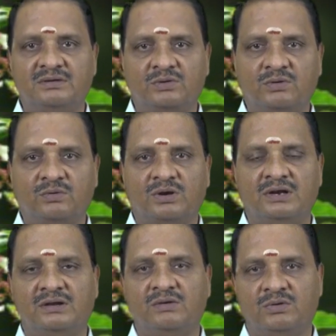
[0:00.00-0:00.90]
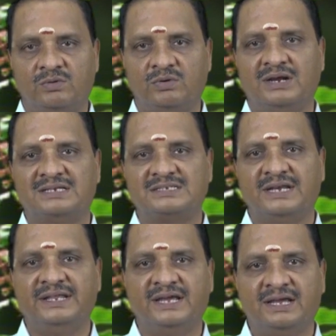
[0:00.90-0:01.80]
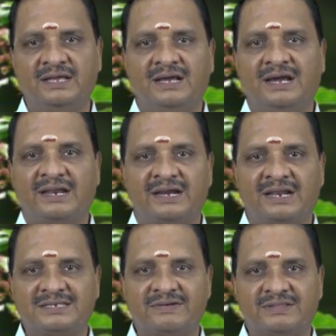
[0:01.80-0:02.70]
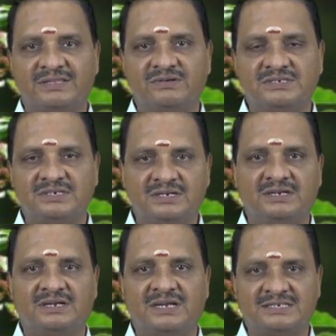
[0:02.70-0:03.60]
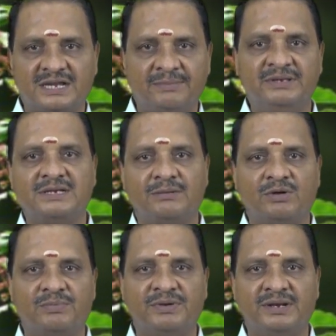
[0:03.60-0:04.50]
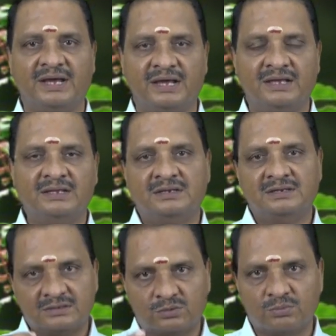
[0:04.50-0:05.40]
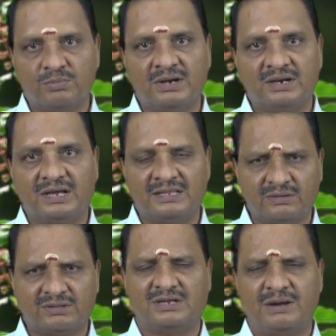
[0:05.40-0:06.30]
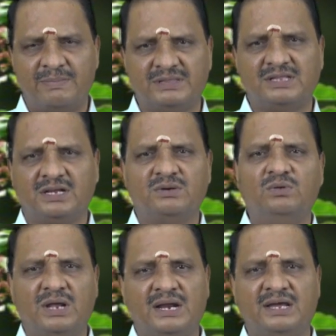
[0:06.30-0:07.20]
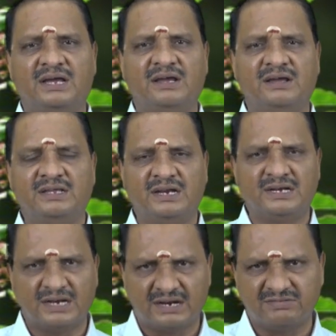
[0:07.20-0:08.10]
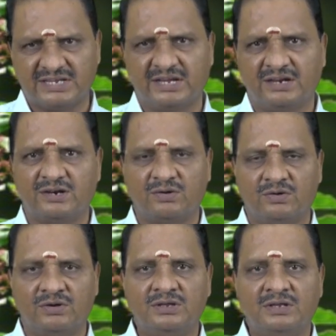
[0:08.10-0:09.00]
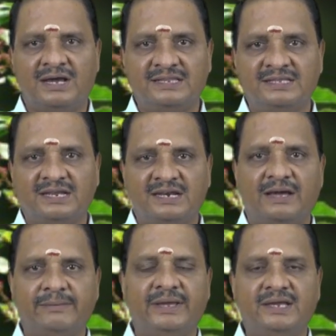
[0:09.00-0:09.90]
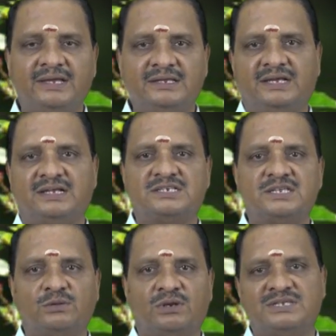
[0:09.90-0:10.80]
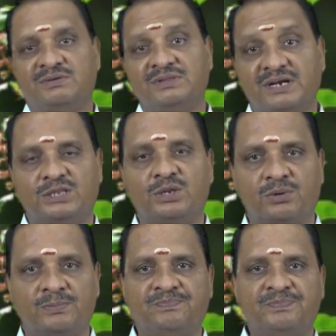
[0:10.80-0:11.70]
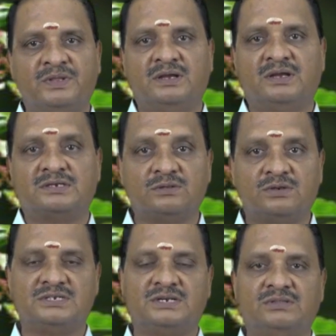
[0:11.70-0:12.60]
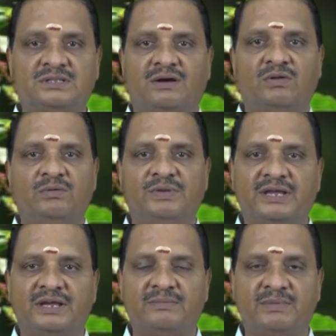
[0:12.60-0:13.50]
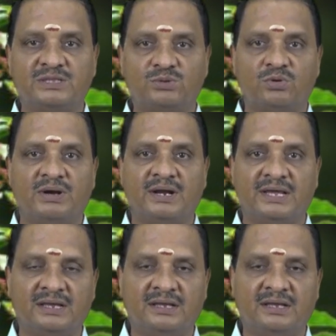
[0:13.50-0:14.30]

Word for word: ஒரு ஒரு ஒரு கிளாஸ் தண்ணியை அரை கிளாஸாக வற்ற வச்சு கசாமி சாப்பிட்டோம் அப்படின்னா தும்மல் அதாவது கபத்துக்கு உண்டான என்னென்ன விஷயங்கள் இருக்கோ அது எல்லாமே இந்த கிருஷ்ண துளசி வந்து எடுத்துரும் கிருஷ்ண துளசிக்கு வந்து அவ்வளோ பெரிய மகத்துவமான